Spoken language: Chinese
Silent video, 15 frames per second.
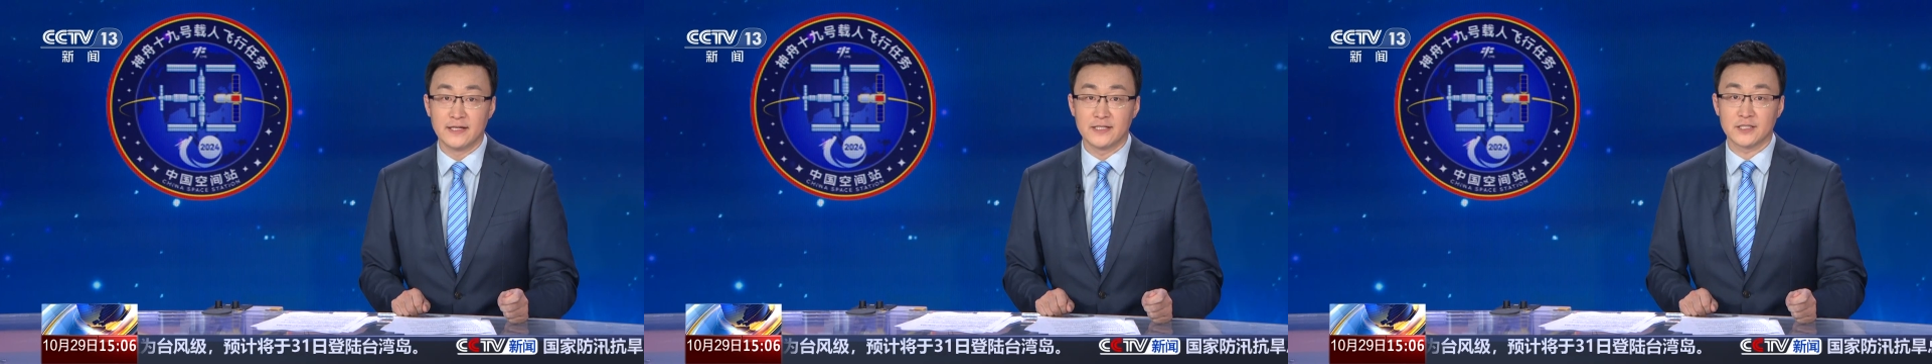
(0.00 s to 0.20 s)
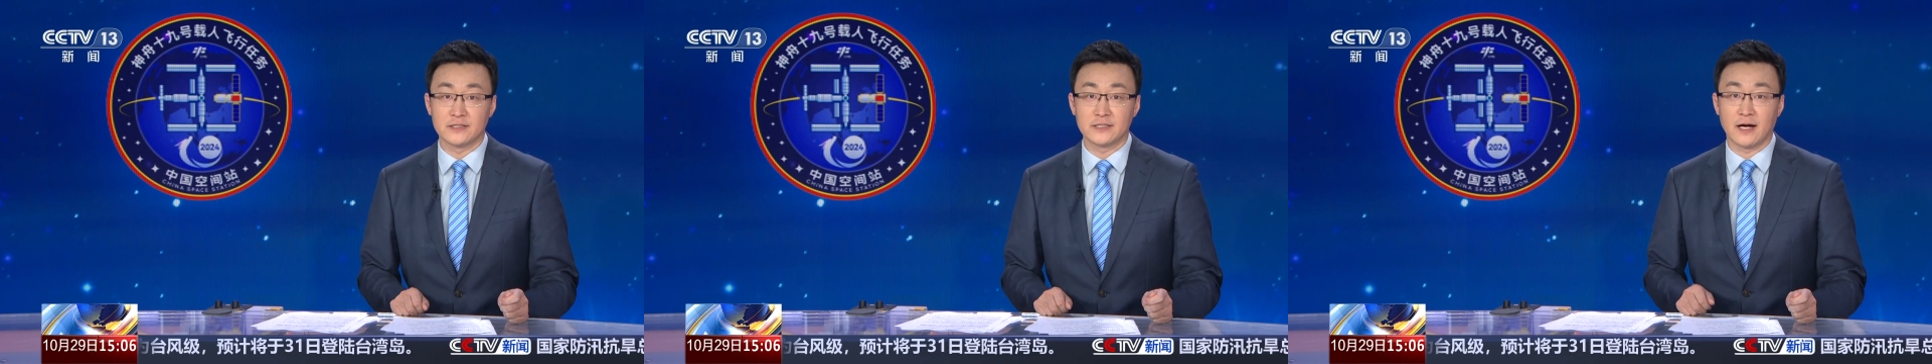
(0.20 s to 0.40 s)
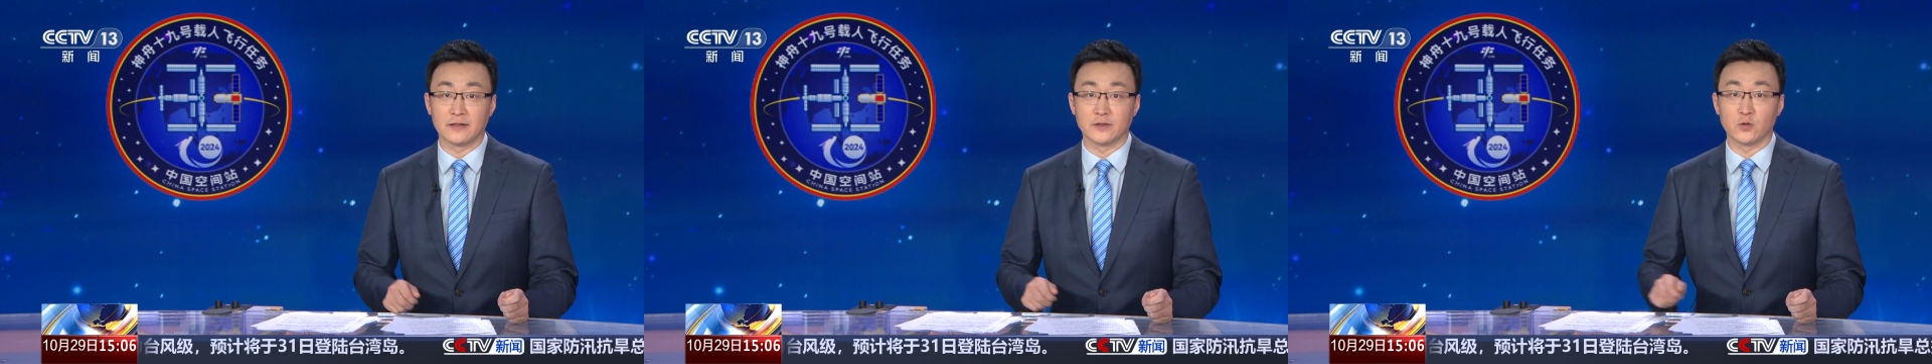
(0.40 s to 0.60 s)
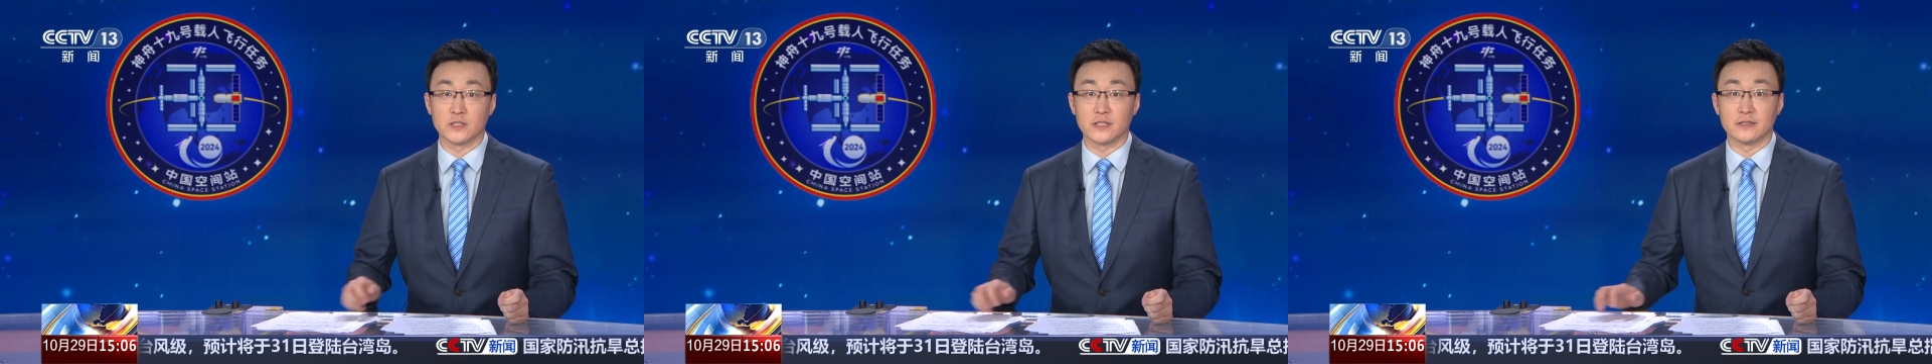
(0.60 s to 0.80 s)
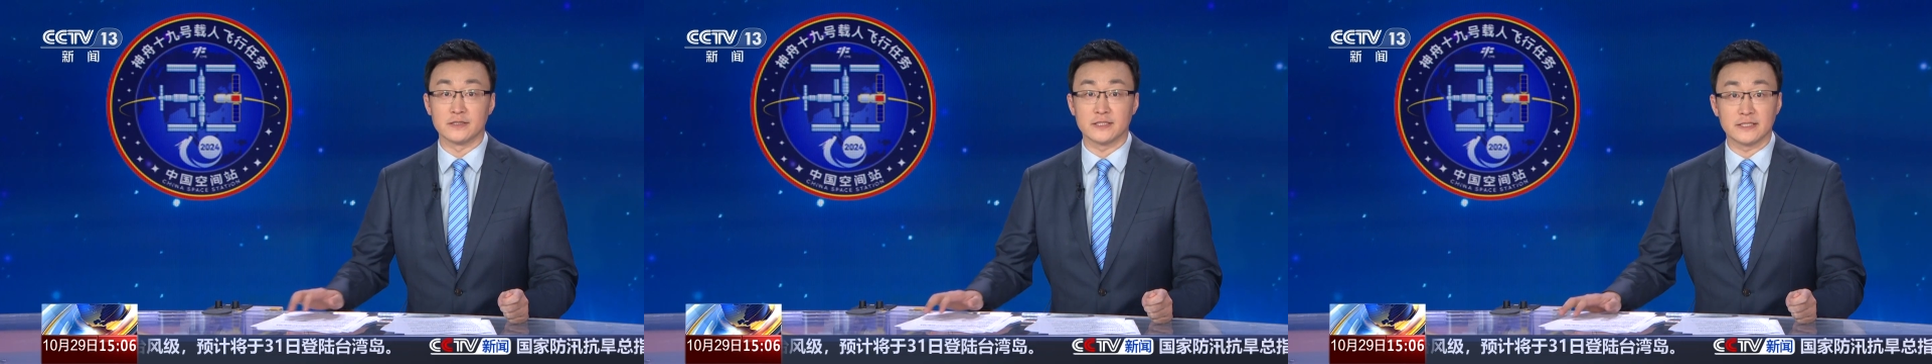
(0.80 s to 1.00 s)
身上有
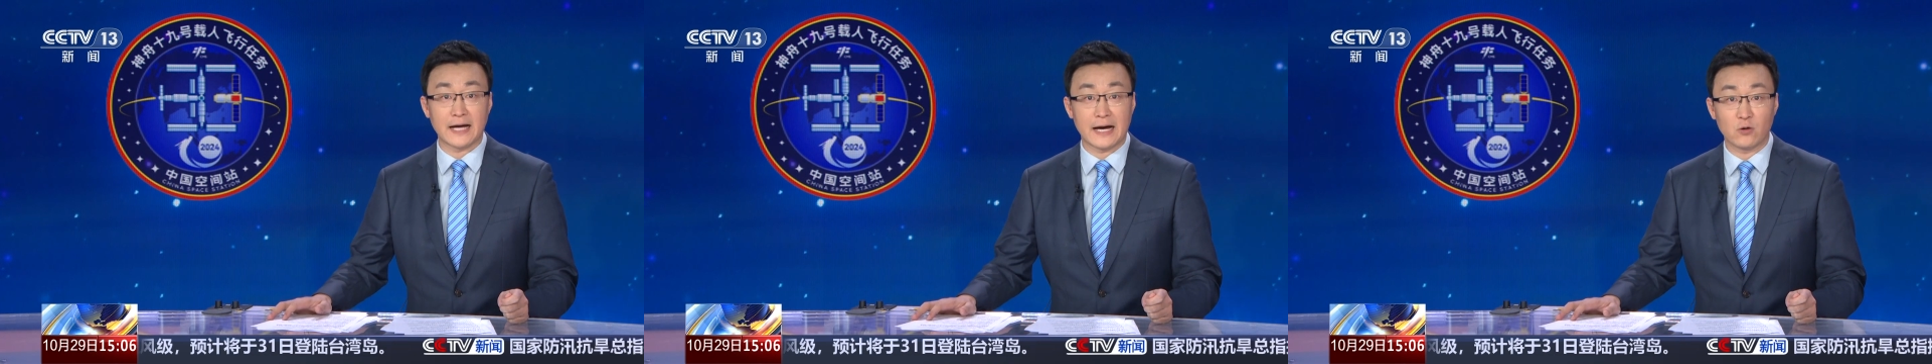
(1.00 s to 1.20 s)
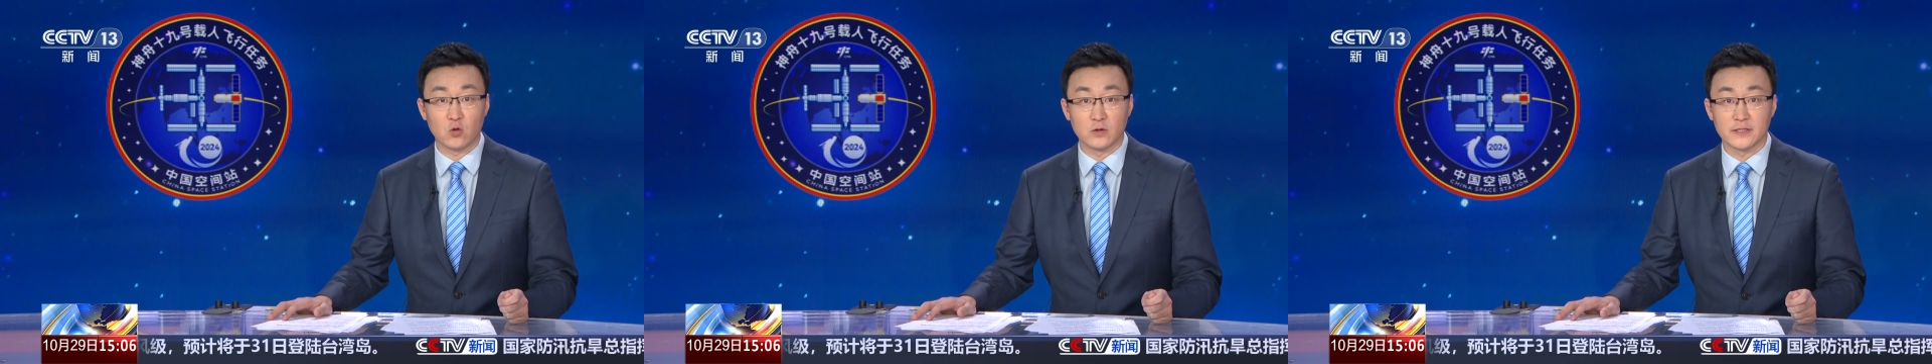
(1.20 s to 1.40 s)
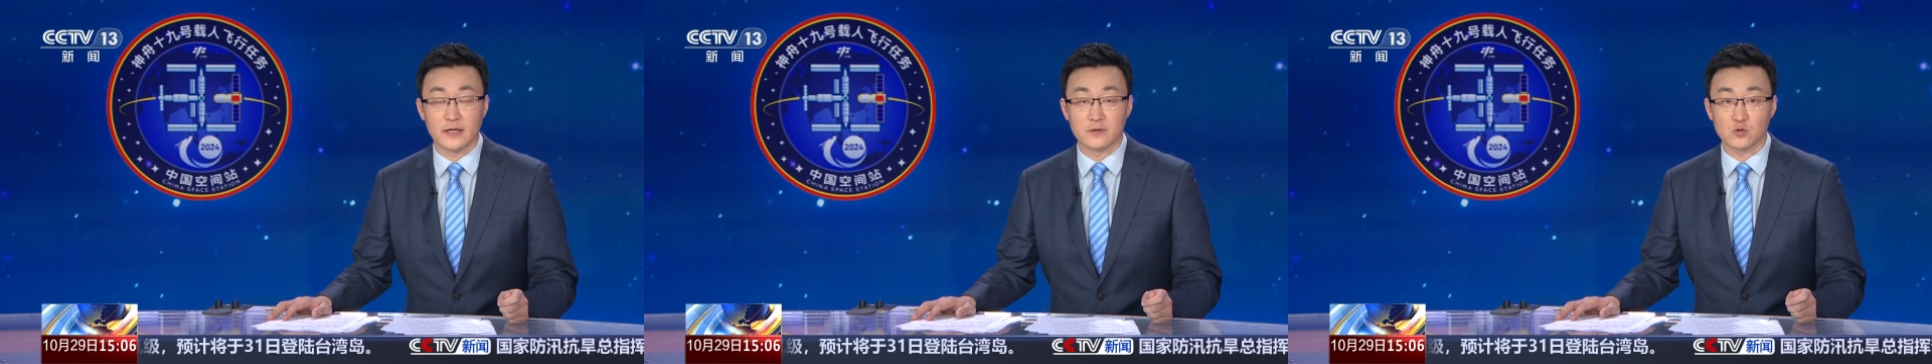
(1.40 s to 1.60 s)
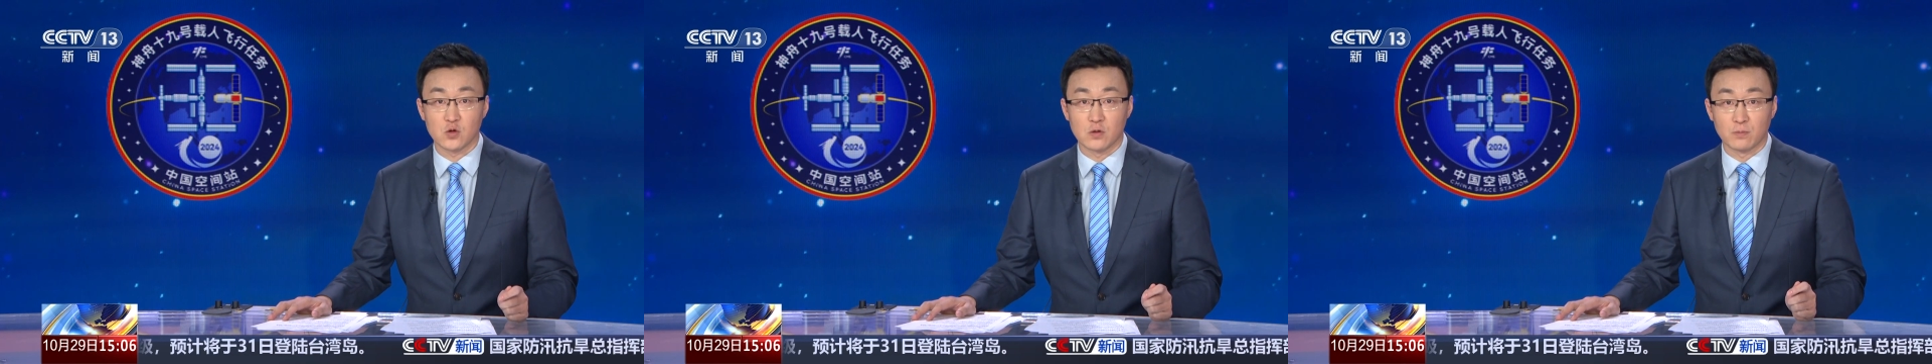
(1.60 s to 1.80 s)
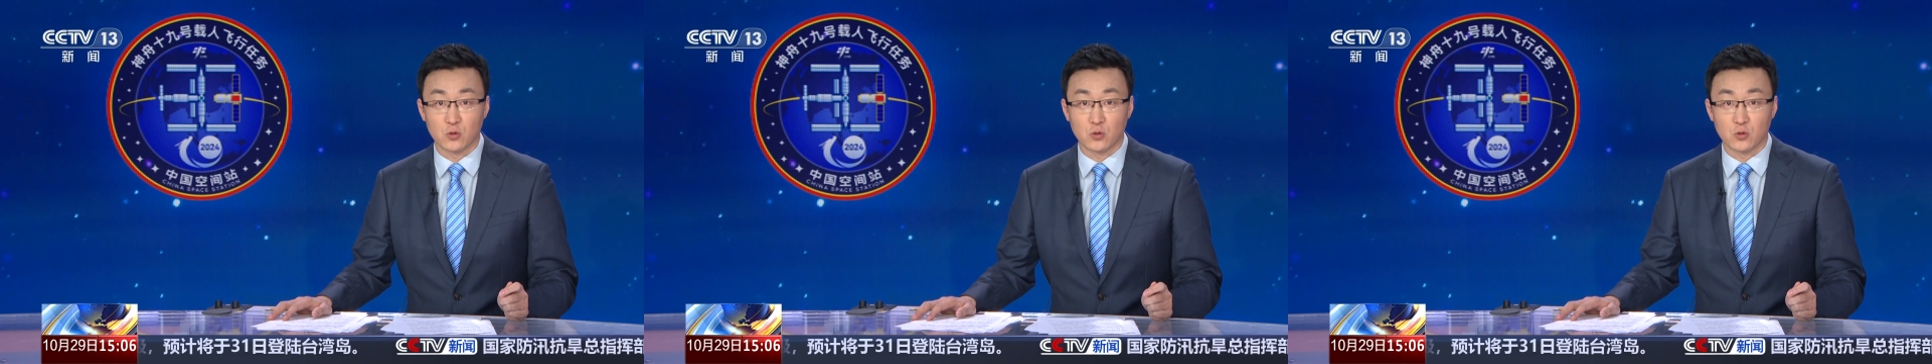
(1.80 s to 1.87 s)
着其他火箭所